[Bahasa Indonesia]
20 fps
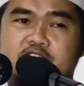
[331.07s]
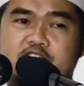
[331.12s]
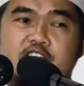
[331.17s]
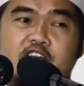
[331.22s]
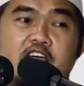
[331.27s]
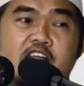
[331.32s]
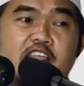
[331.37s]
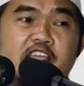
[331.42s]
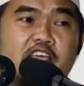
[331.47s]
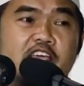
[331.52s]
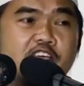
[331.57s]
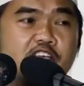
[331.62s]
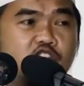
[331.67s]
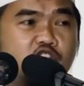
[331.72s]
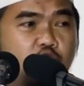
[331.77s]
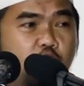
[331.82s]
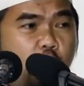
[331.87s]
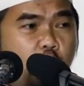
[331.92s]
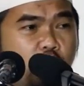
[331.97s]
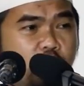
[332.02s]
dari
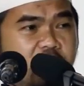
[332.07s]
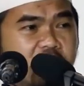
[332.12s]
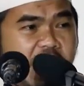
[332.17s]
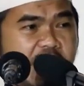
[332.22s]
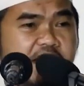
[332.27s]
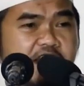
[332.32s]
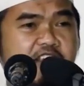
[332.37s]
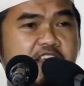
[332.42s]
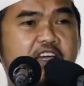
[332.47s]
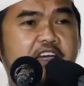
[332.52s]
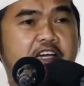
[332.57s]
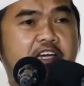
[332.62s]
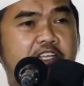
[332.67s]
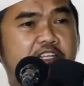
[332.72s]
kezuhudannya,